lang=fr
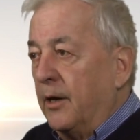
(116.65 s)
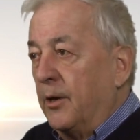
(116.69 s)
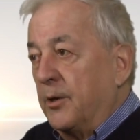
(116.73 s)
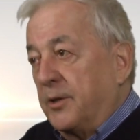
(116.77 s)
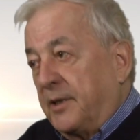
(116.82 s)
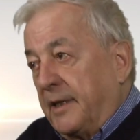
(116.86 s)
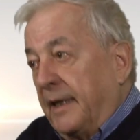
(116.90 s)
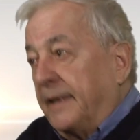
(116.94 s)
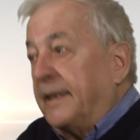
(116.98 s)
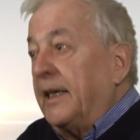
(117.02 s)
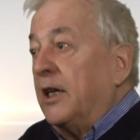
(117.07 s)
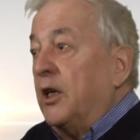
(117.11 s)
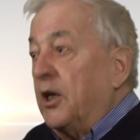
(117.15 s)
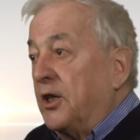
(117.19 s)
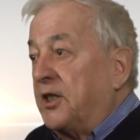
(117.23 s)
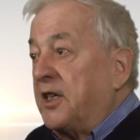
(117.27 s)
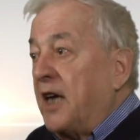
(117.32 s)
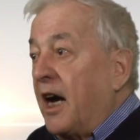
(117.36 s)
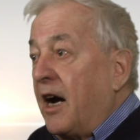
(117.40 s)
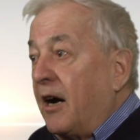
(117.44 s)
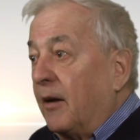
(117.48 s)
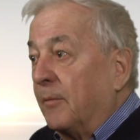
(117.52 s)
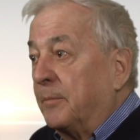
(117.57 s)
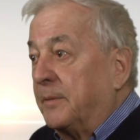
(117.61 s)
c'était le
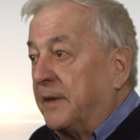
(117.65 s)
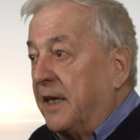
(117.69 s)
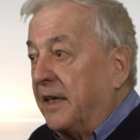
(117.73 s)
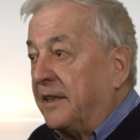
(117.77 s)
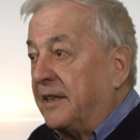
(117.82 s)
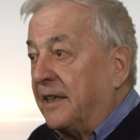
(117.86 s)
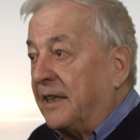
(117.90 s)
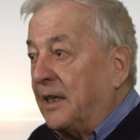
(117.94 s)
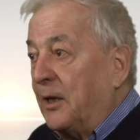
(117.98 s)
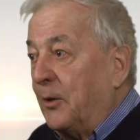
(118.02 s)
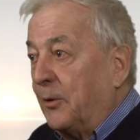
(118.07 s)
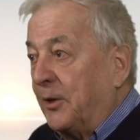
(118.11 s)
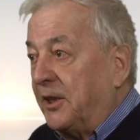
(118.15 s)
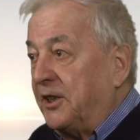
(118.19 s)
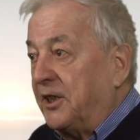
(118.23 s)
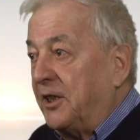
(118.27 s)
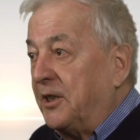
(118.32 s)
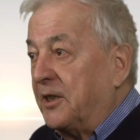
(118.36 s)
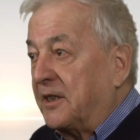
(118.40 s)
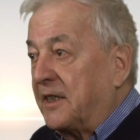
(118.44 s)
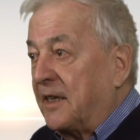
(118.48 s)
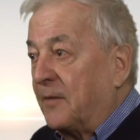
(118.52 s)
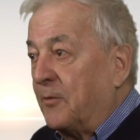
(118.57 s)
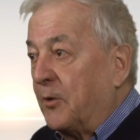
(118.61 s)
diable qui était à l'origine
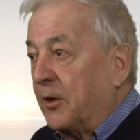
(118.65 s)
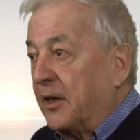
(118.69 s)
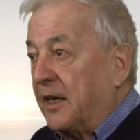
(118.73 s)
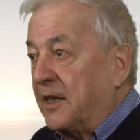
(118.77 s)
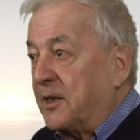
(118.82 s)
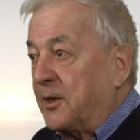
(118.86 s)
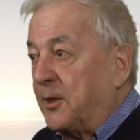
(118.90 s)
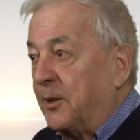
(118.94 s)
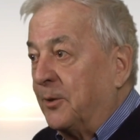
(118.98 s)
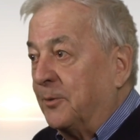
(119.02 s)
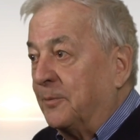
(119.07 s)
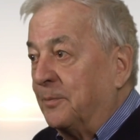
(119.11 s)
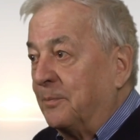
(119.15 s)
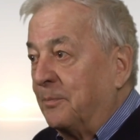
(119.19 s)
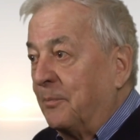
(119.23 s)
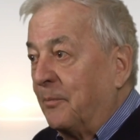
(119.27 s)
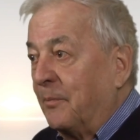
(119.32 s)
de sa vocation.